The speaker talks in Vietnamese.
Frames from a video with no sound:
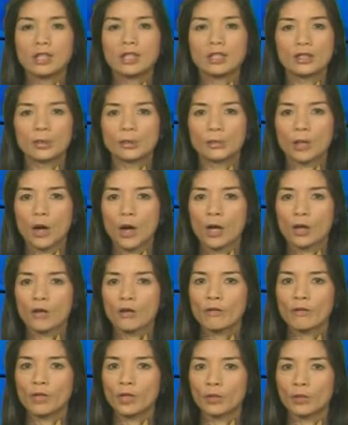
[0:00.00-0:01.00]
trong đó có
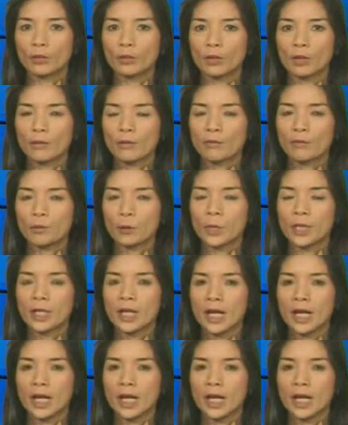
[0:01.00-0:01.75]
việc cung cấp vũ khí